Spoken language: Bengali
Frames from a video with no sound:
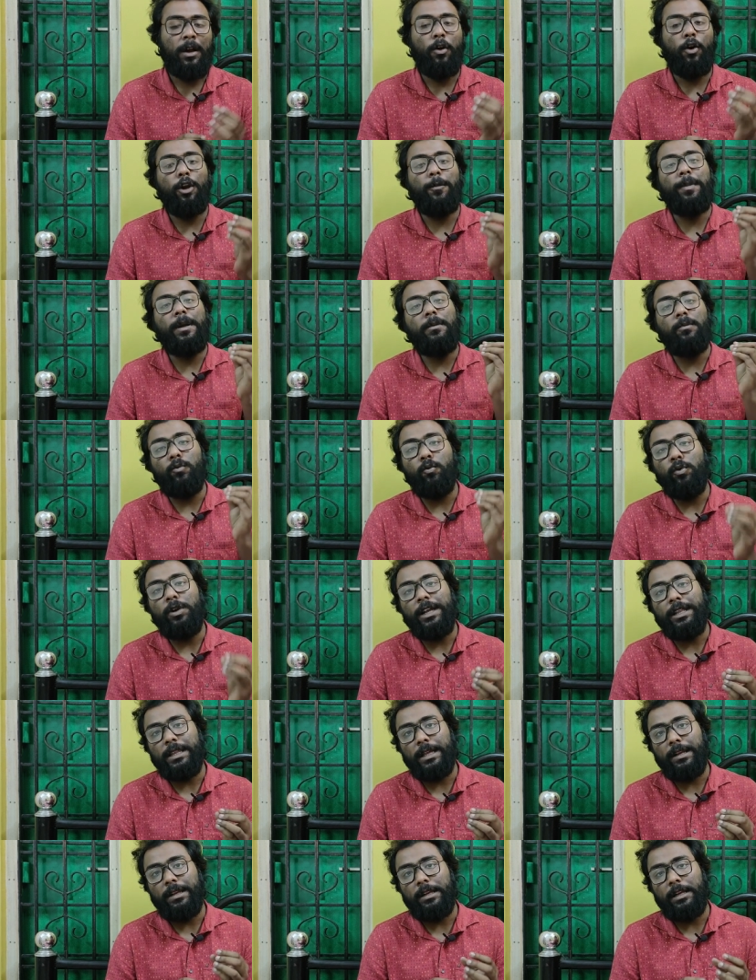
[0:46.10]
গল্পের মূল
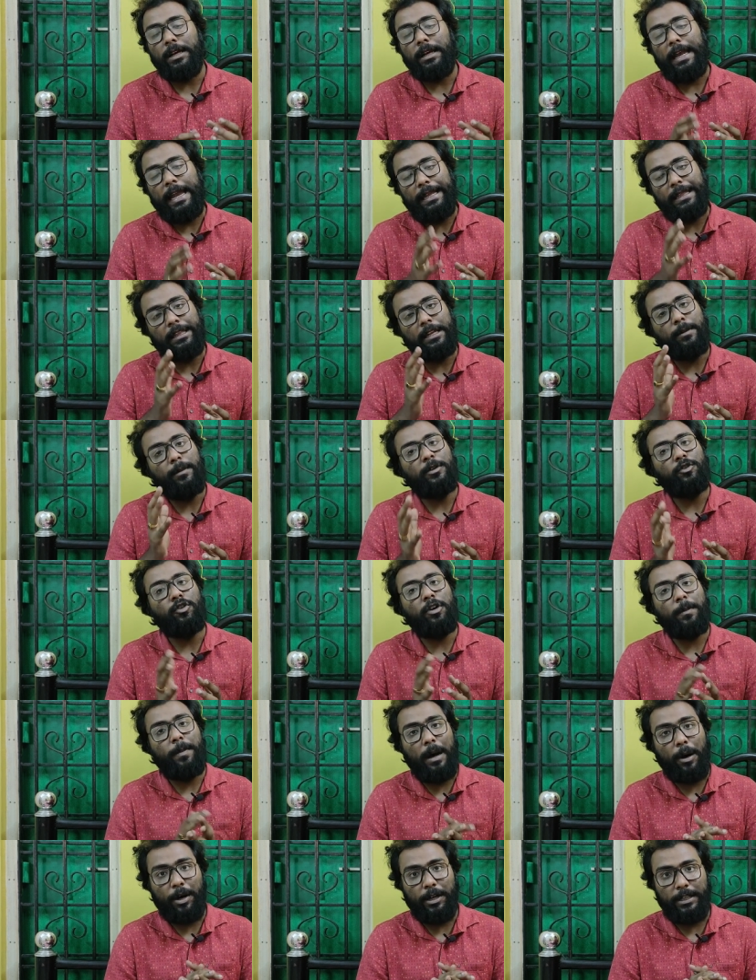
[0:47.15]
এসেন্সটা এই সিনেমা
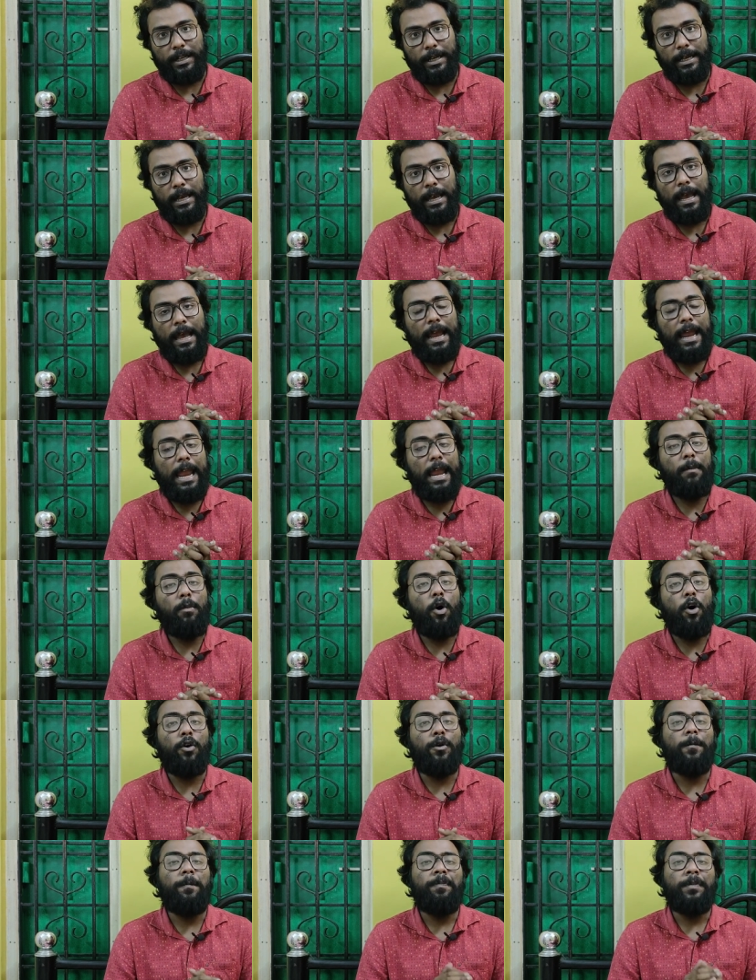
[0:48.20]
জুড়ে পাওয়া যায়
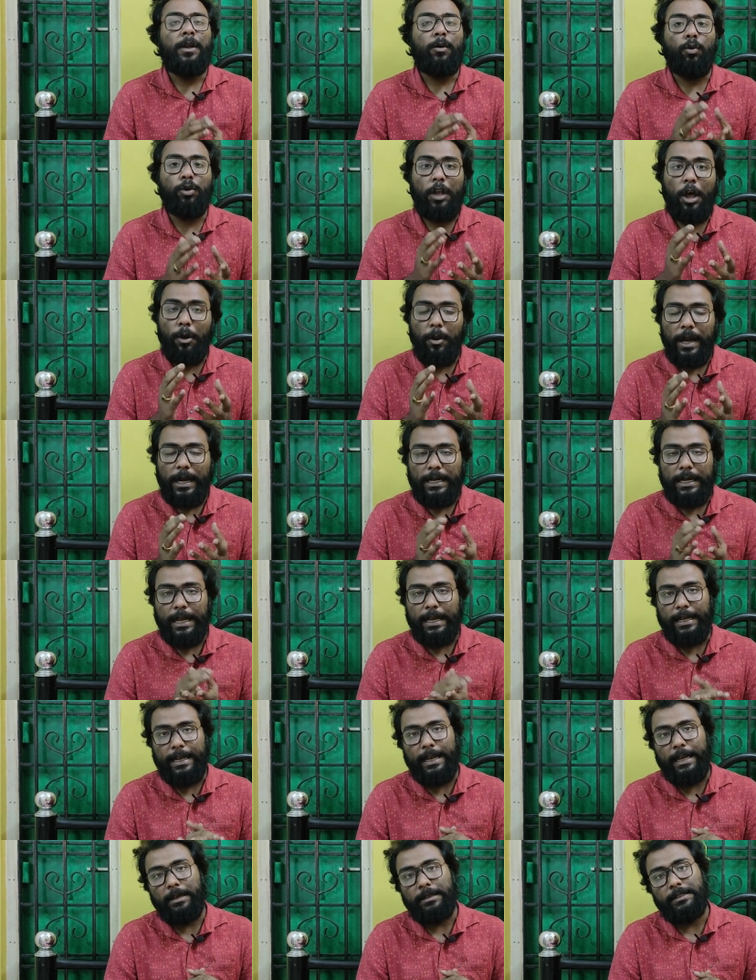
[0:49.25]
এবং কোথাও একটা
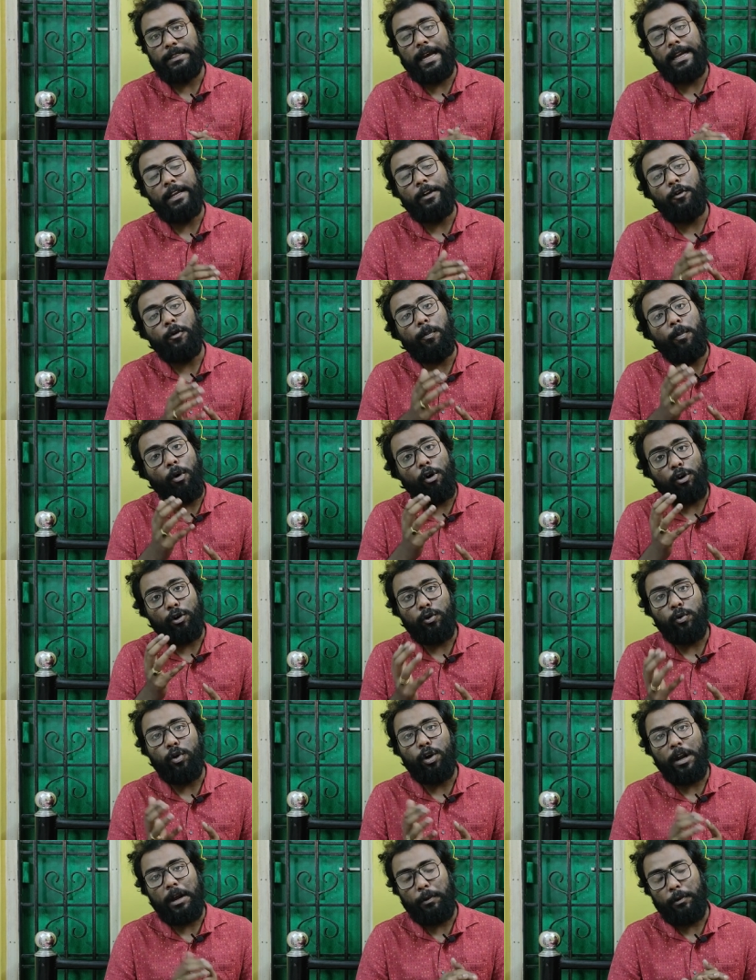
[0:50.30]
গিয়ে জানি খুব বড়
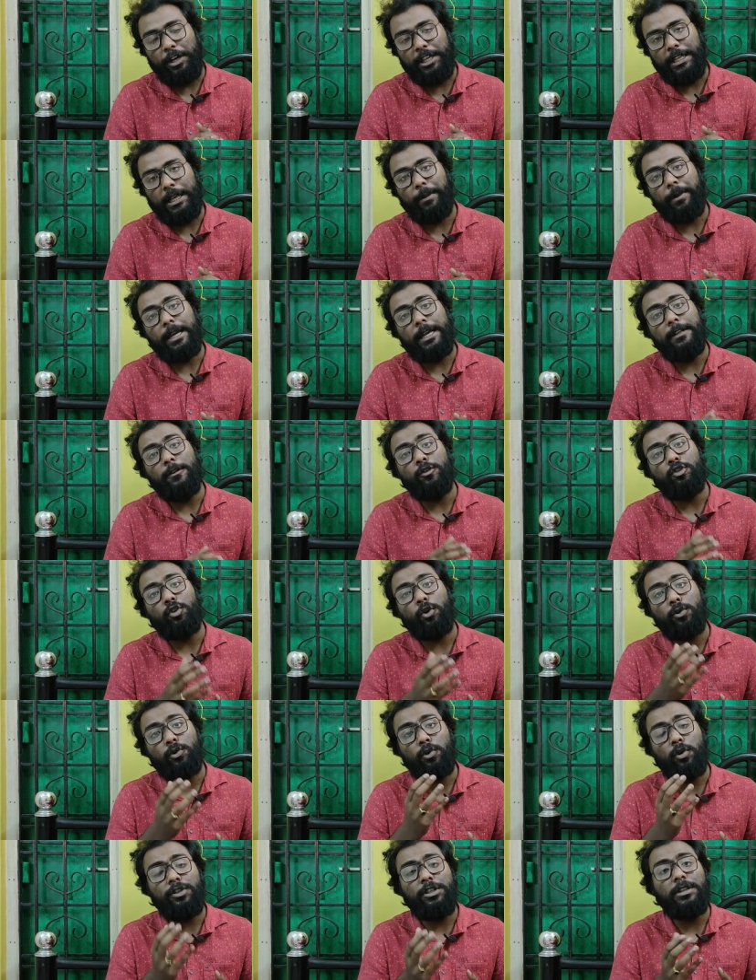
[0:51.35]
তুলনা হয়ে যাবে কিন্তু
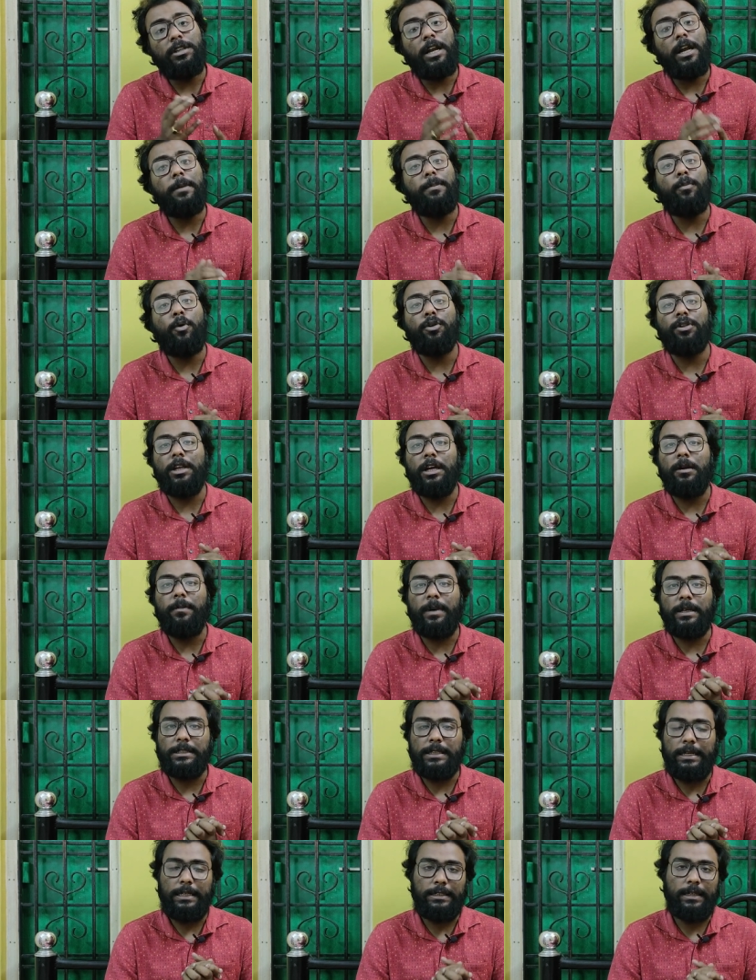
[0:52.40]
সত্যজিৎ রায় পথের
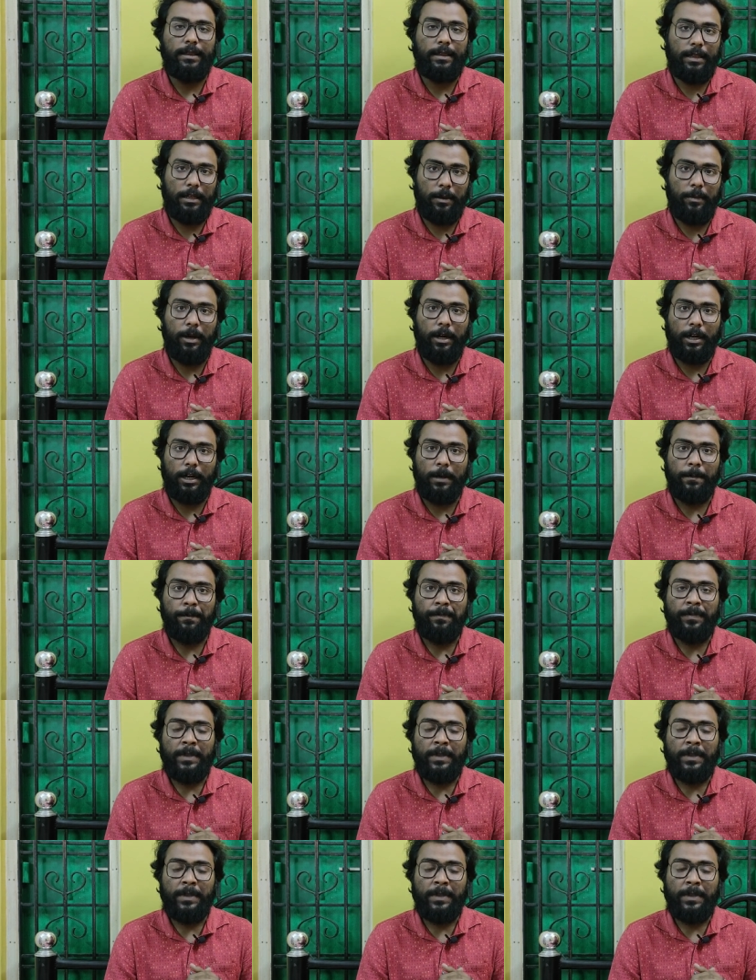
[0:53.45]
পাঁচালী যে সিনেমাটা